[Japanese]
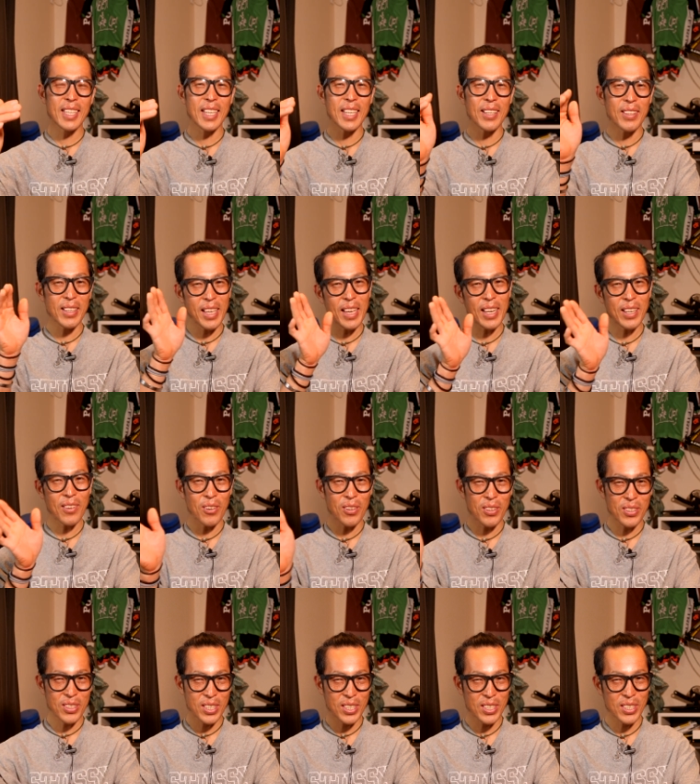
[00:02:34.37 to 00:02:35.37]
でね、こ
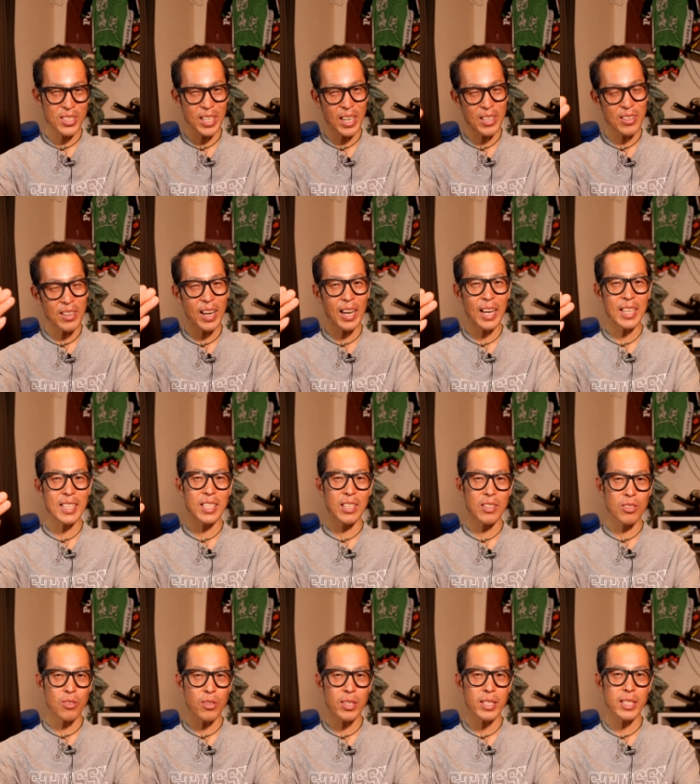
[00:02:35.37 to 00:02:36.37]
う、つづらに上がって
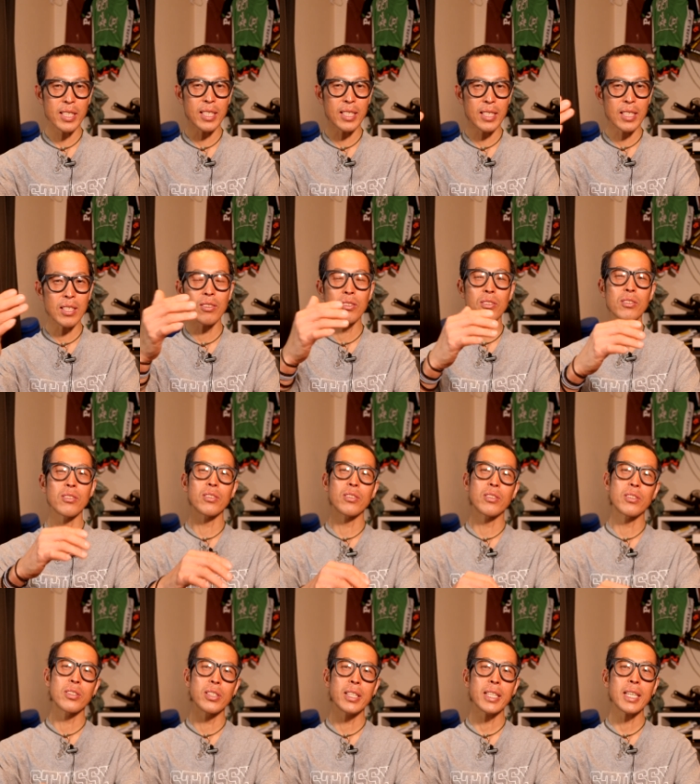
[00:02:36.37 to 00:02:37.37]
いくときにっていう
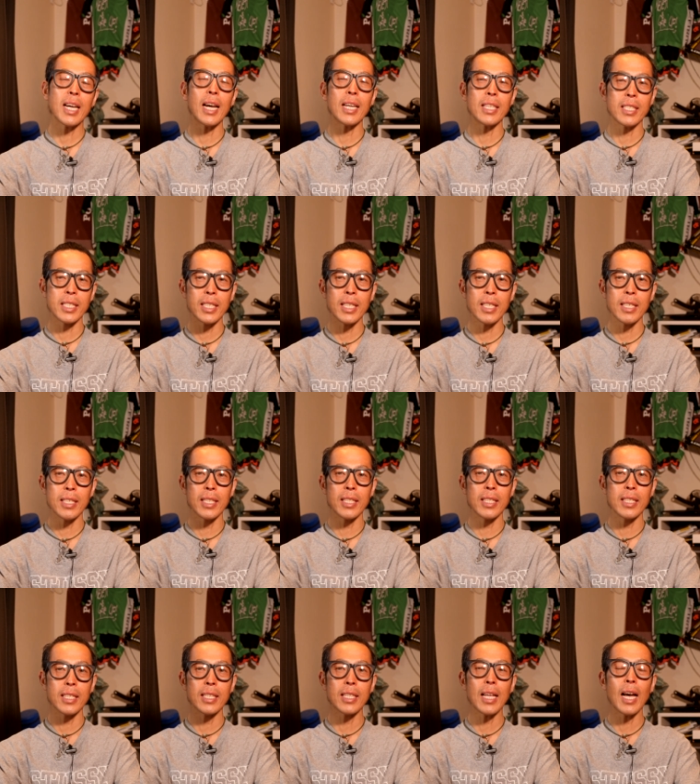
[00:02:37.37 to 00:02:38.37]
繰り返し
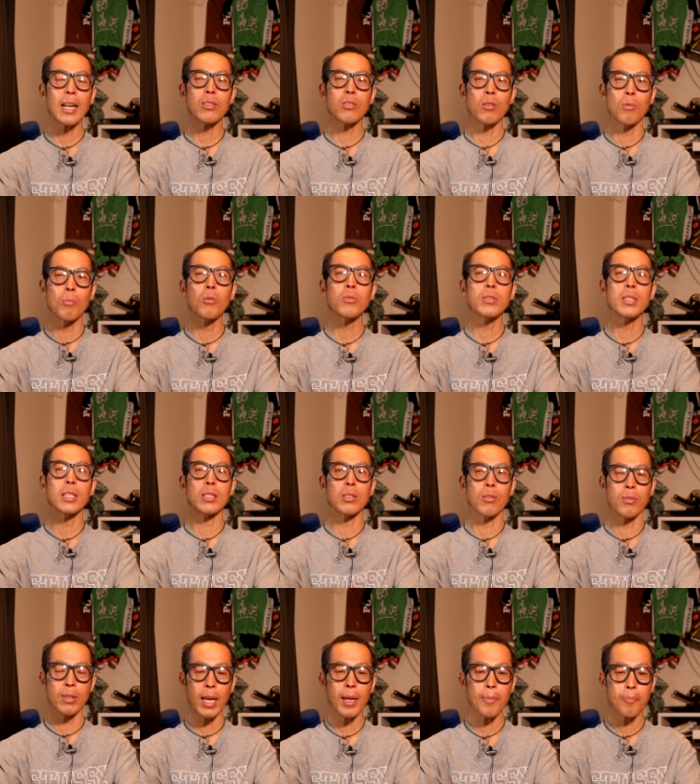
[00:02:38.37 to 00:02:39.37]
になると思うんです
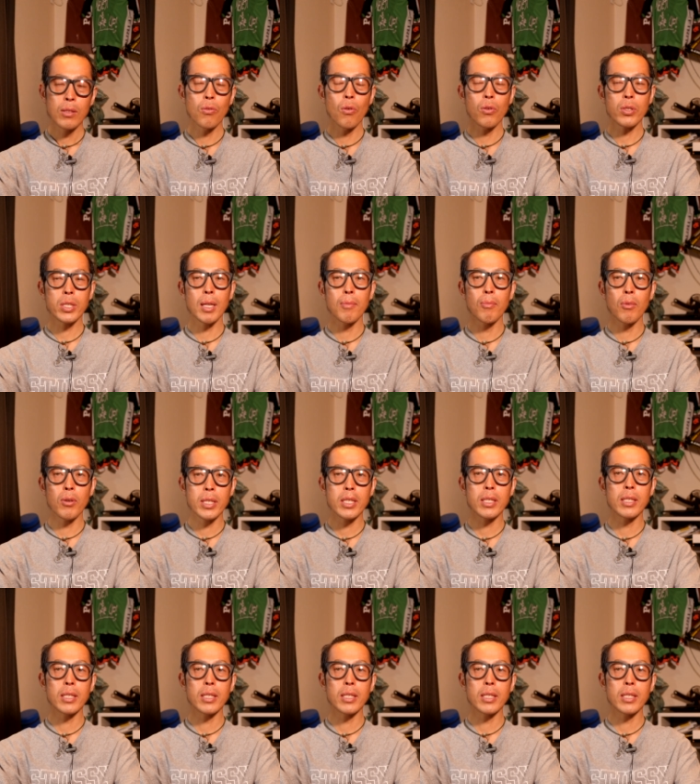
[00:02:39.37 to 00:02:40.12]
よね。どうしても、